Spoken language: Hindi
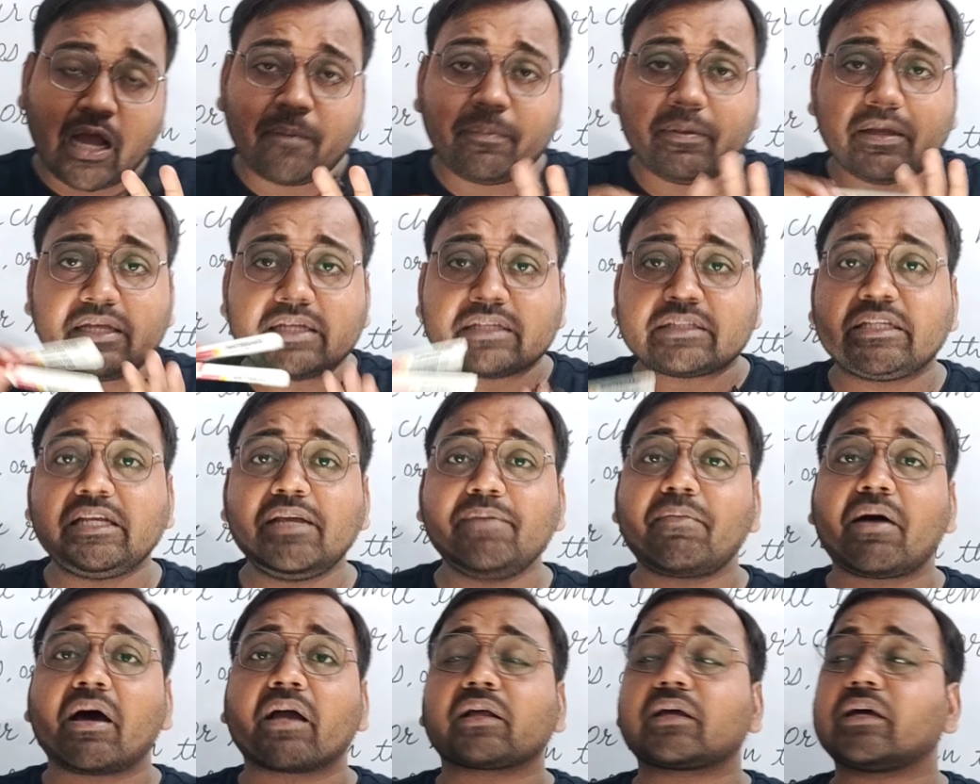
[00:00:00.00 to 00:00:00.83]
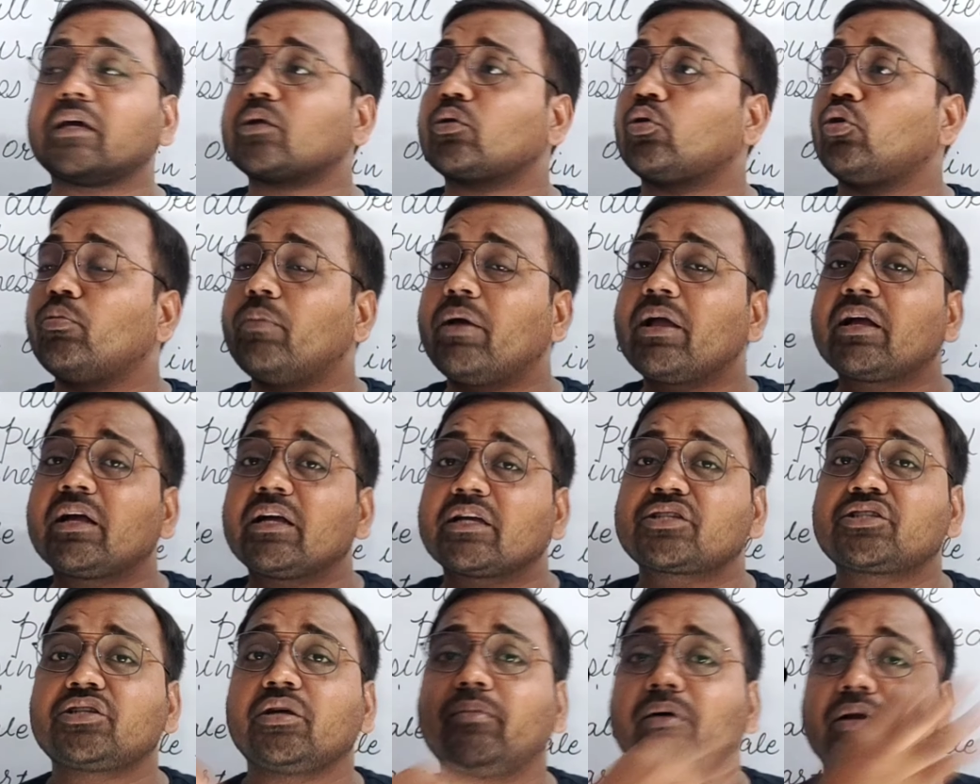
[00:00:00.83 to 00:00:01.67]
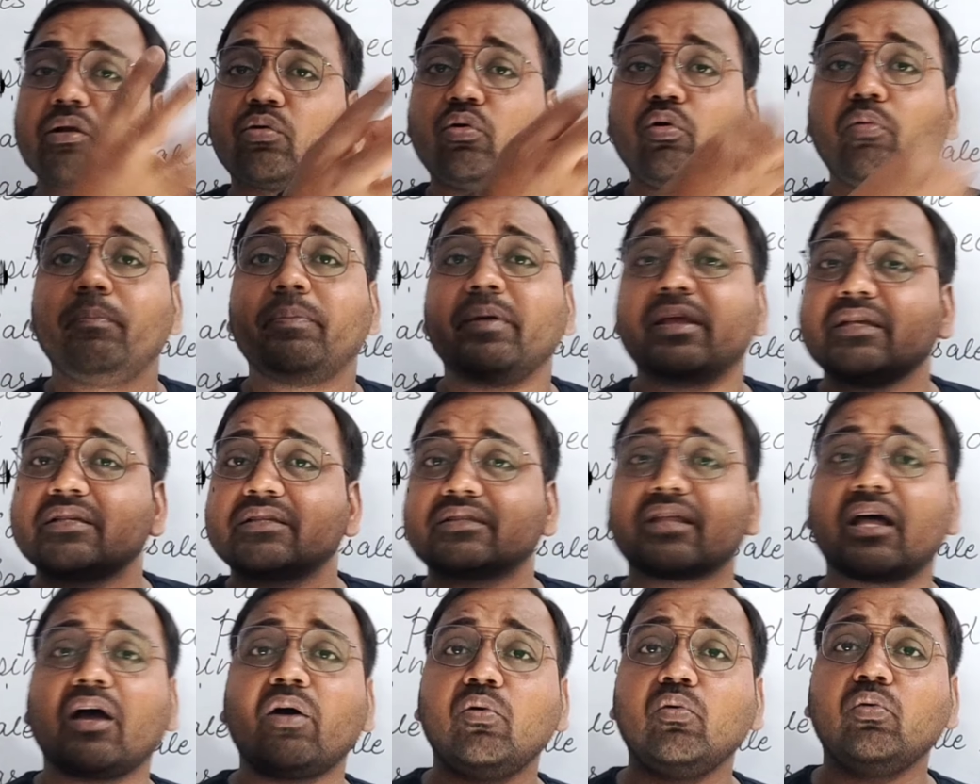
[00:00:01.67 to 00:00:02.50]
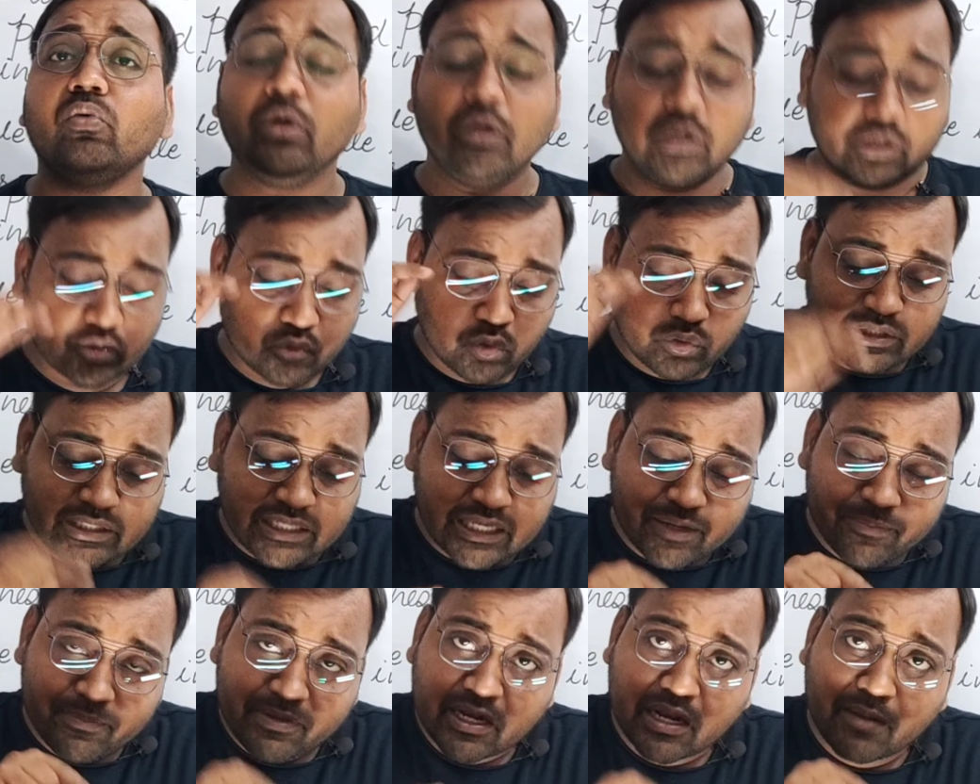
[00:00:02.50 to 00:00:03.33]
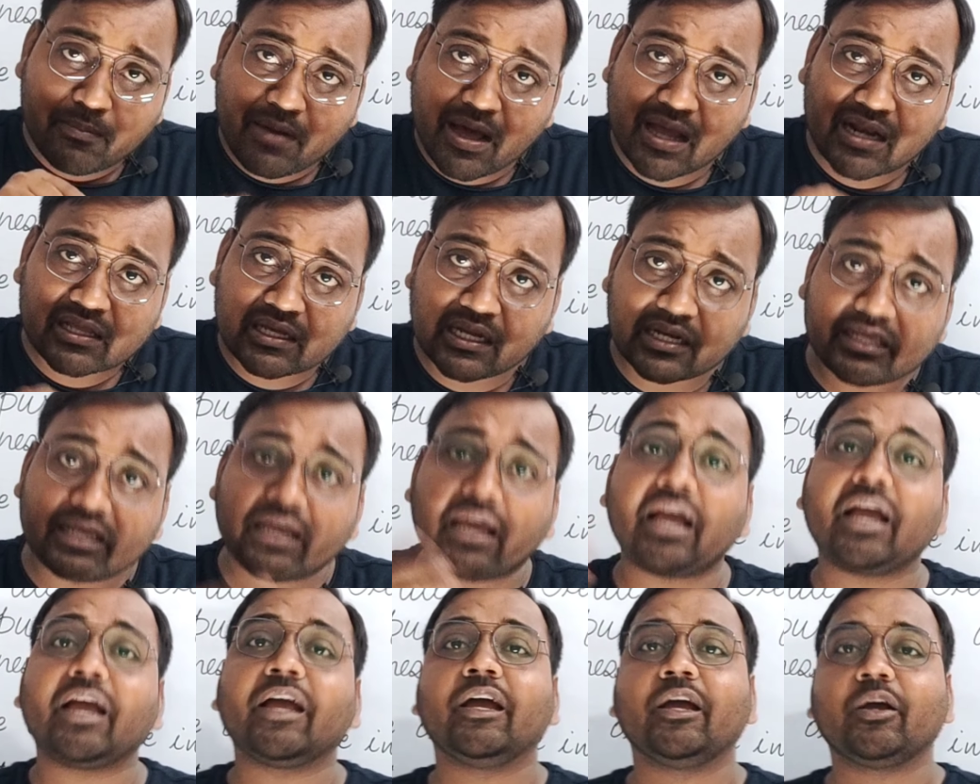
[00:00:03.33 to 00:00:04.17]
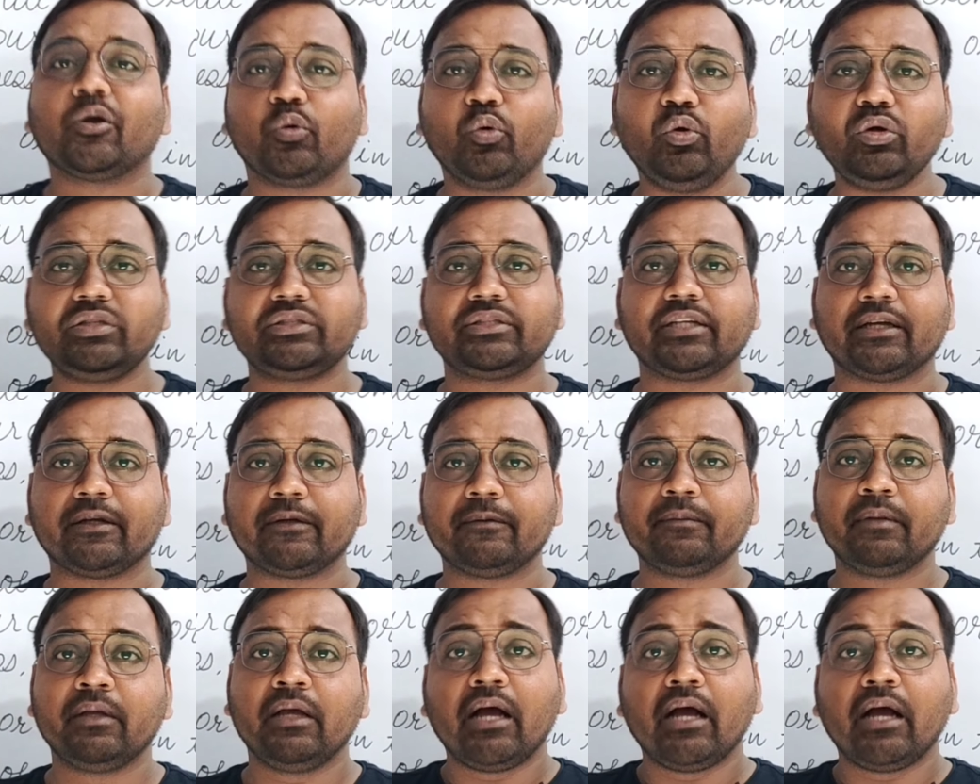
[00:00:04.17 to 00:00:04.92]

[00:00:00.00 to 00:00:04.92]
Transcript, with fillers: अब इसी मार्कर को मैं कस्टमर को बेचता हूं तो ये मेरा मार्कर क्या है गुड्स है